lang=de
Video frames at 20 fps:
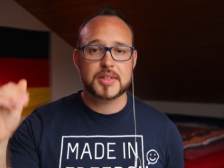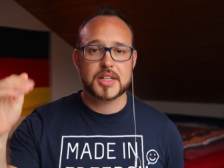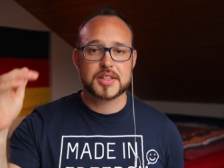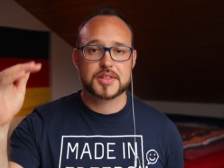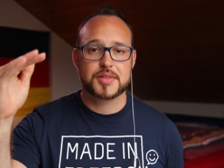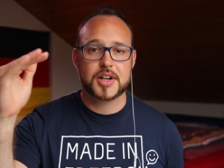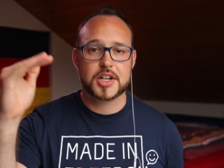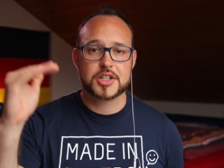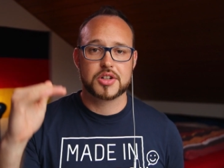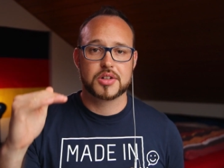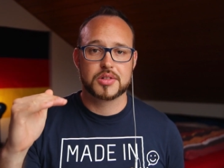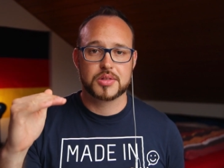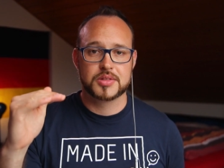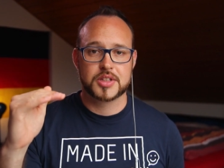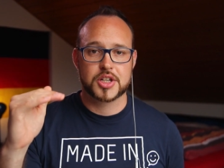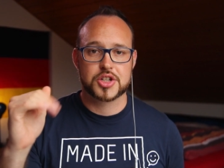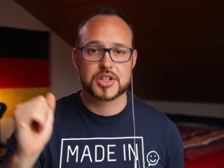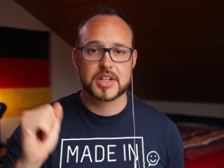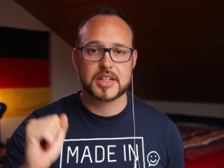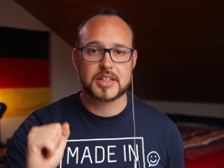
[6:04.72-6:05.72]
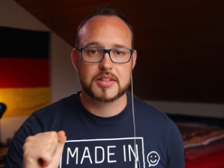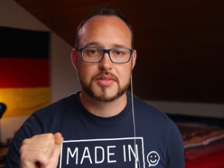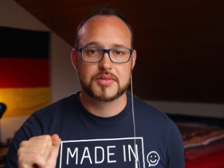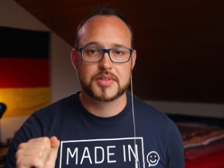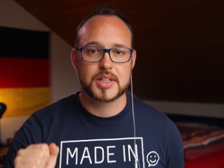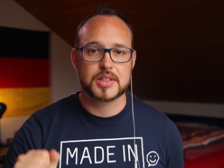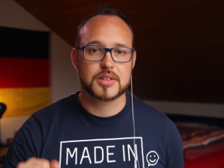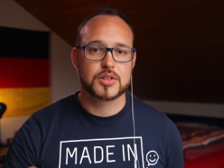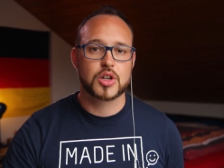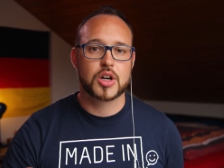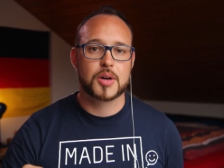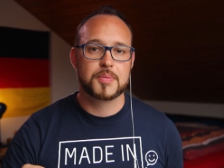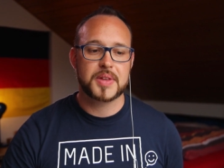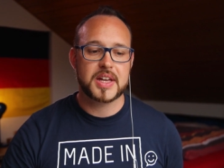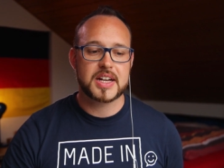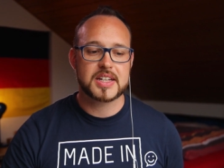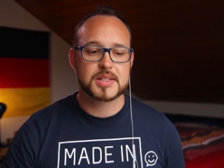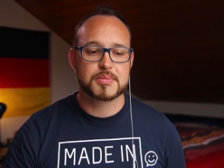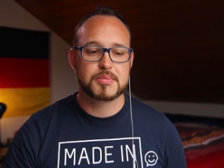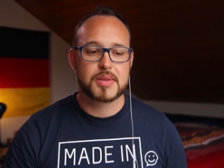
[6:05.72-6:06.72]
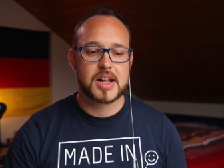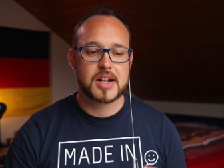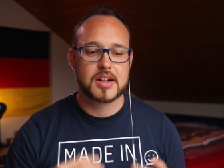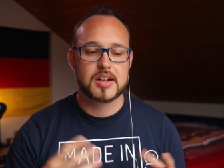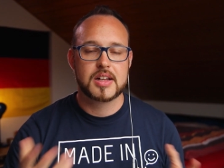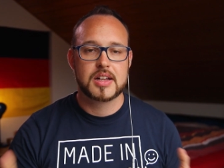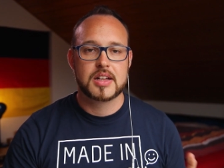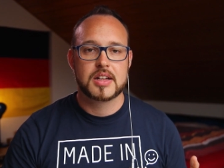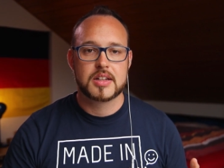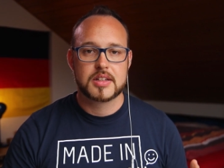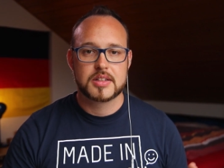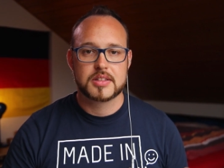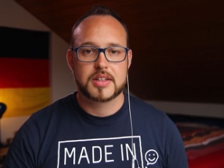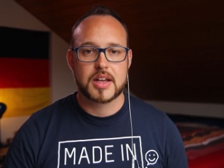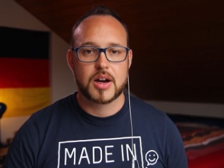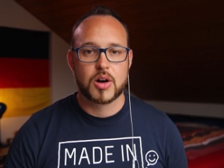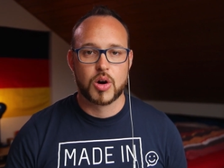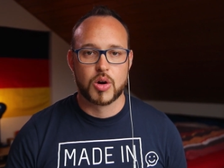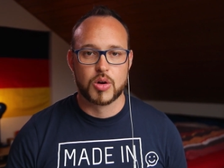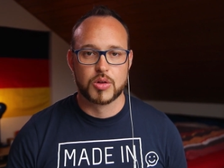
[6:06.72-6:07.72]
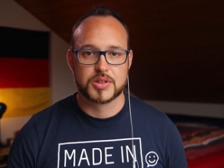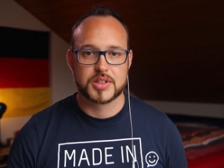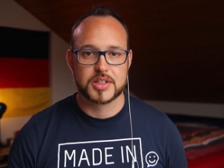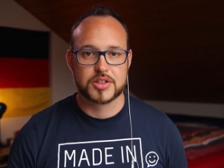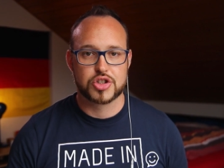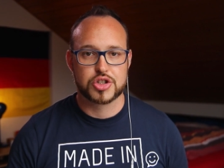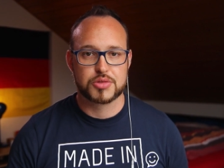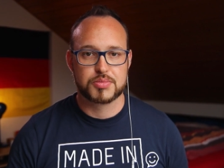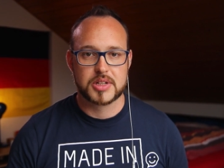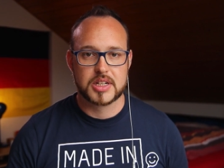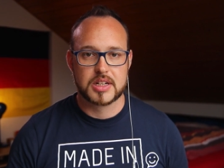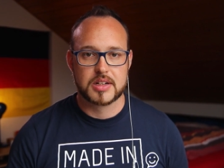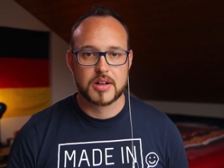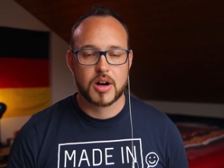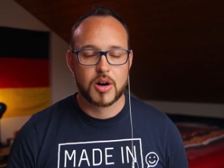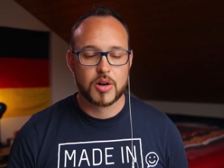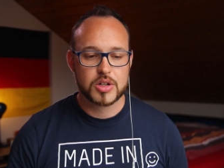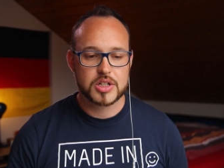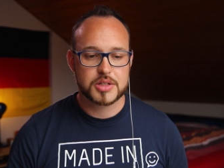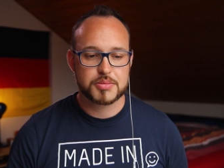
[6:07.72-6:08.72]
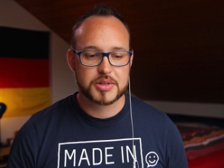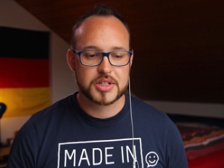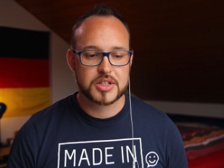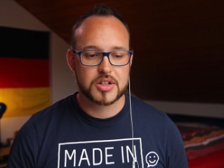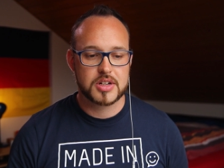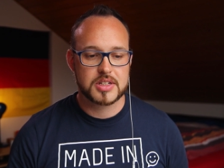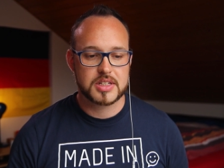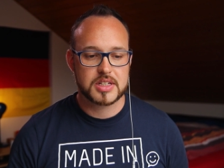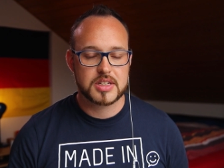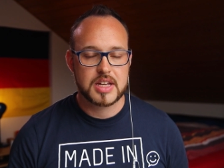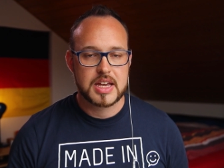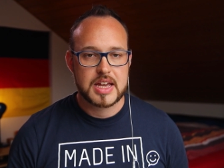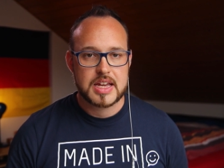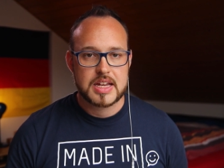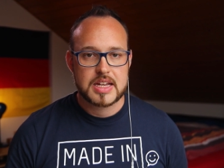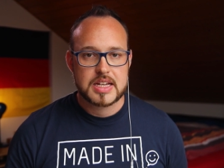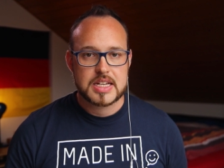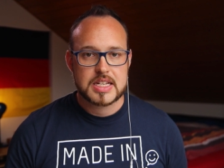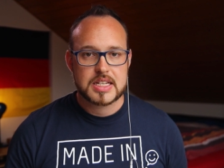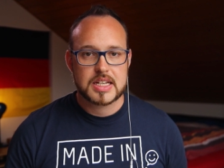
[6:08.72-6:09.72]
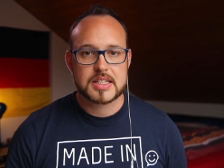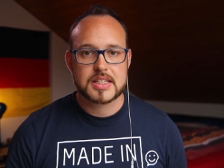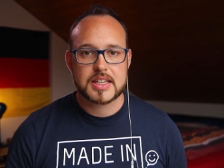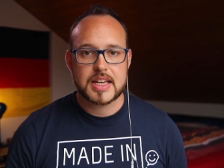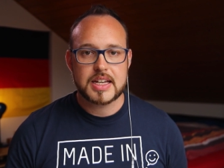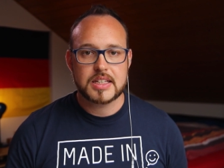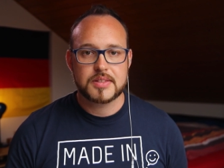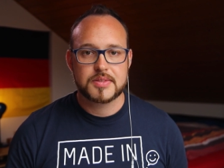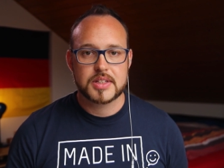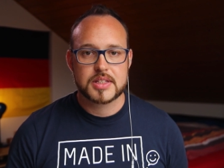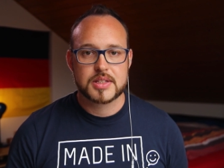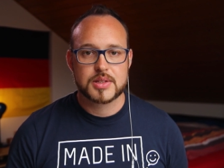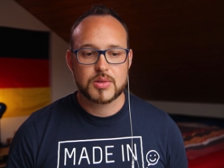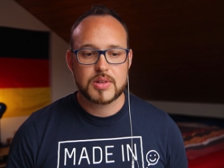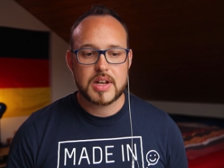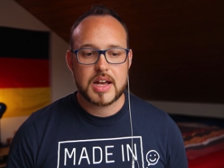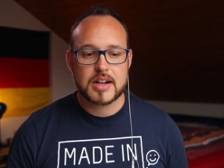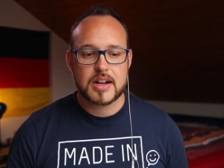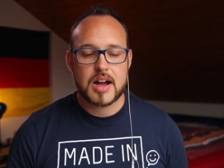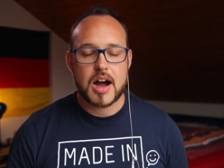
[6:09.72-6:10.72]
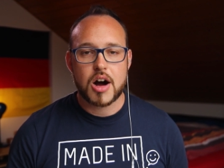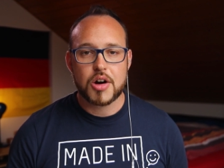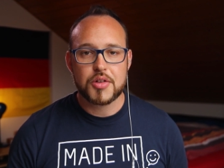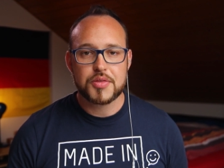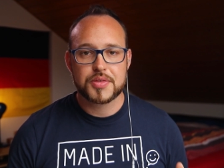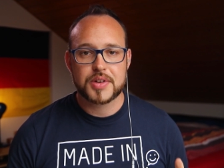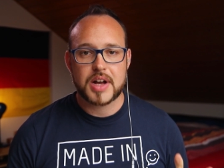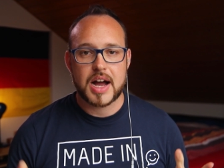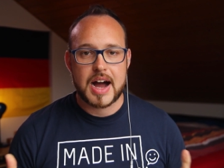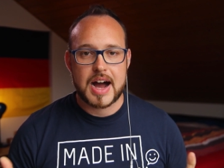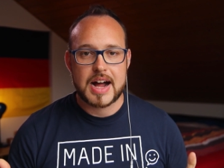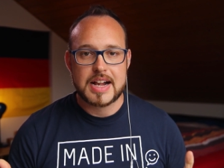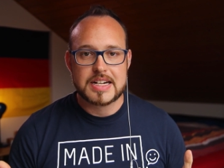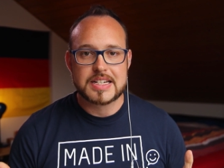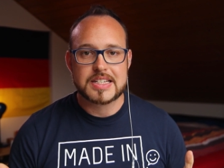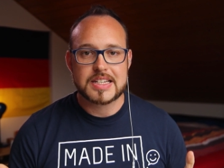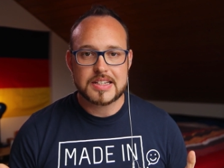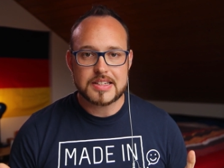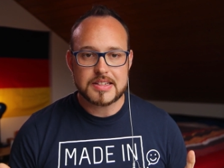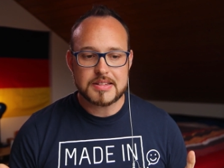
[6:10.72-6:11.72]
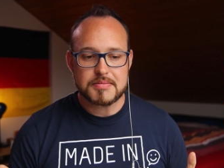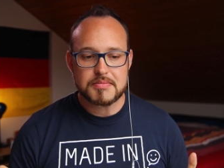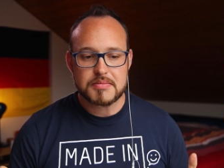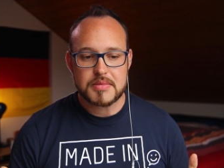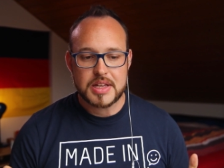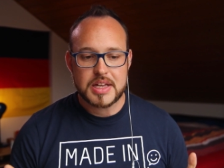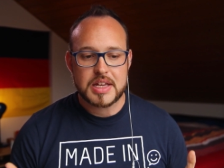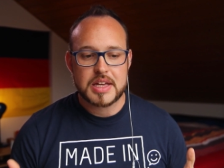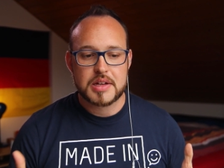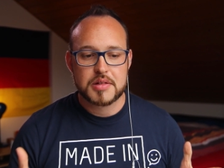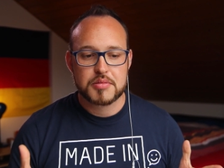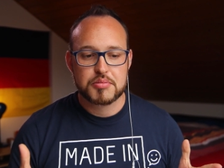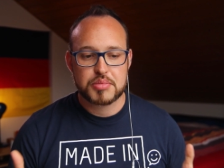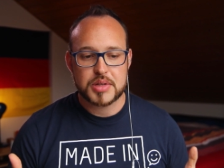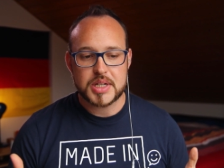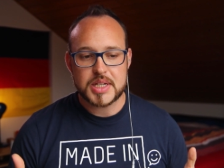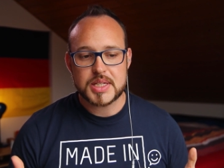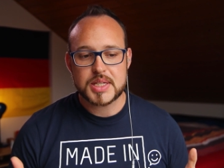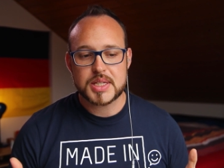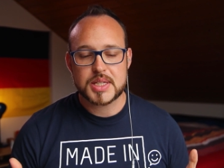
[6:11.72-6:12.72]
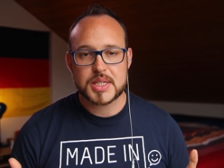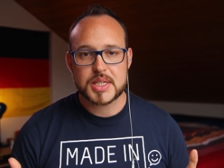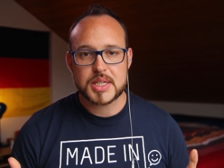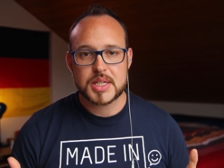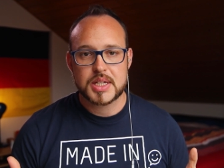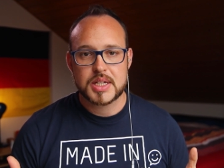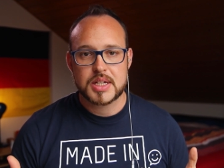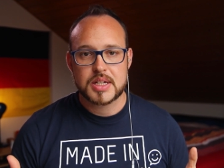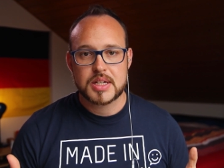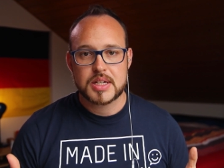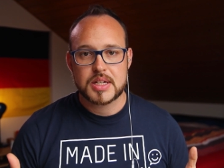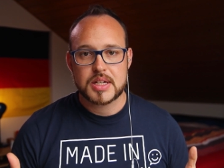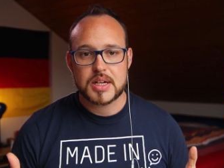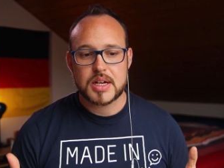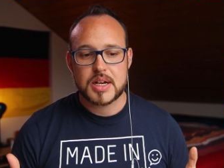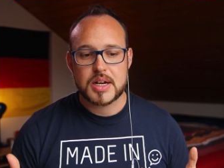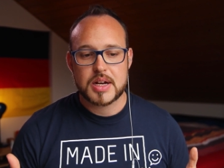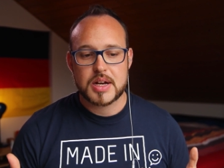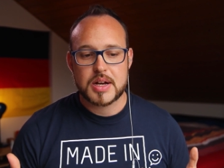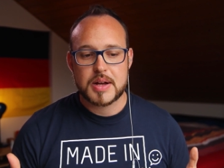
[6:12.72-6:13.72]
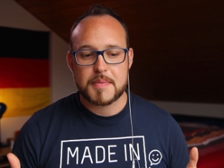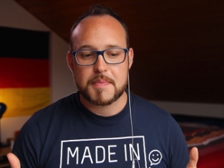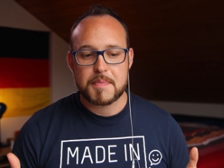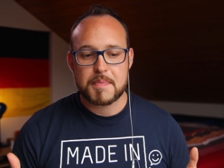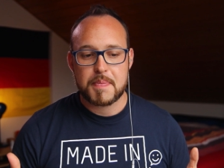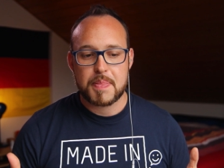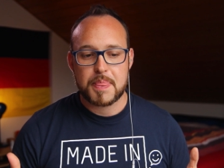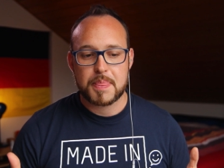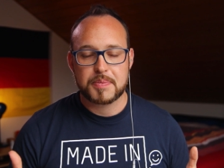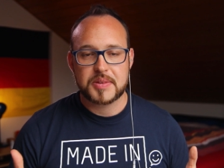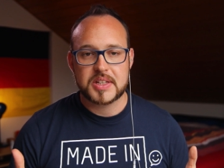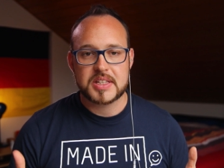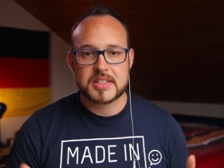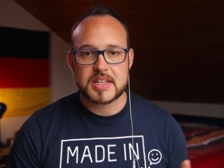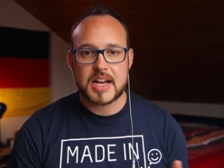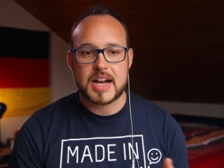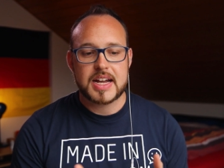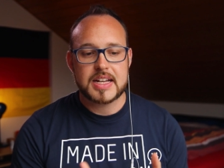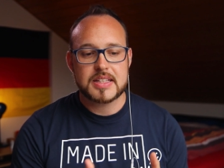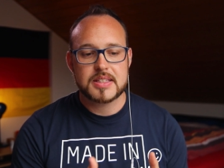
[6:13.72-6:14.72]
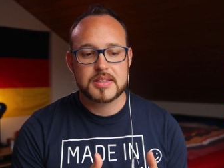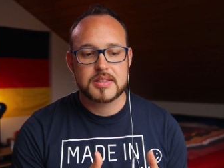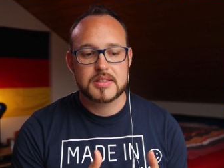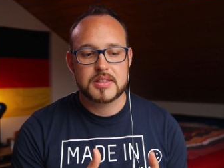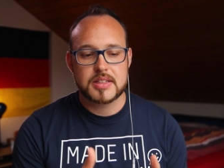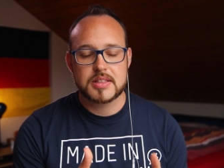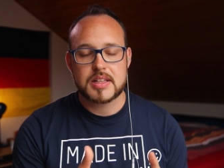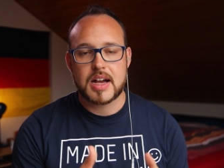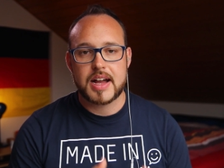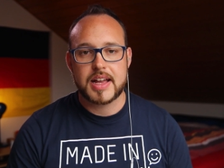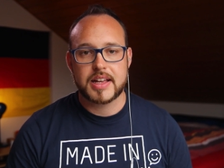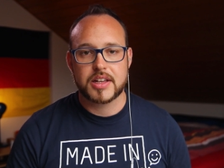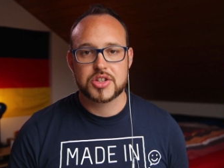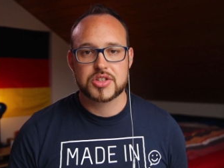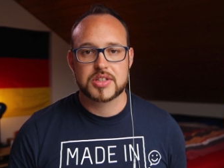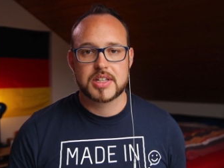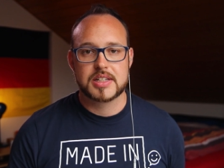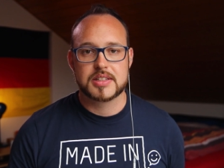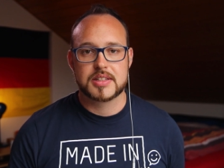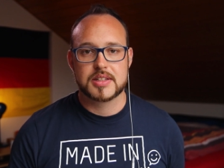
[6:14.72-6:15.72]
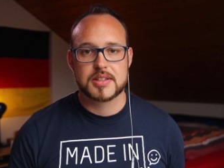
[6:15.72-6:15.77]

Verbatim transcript: der Threshold unterschritten wird, kommt erstmal der Hold ins Spiel. Hold bedeutet, das Gate wird so lange aufgehalten, bis ähm, die Zeit, die da eingestellt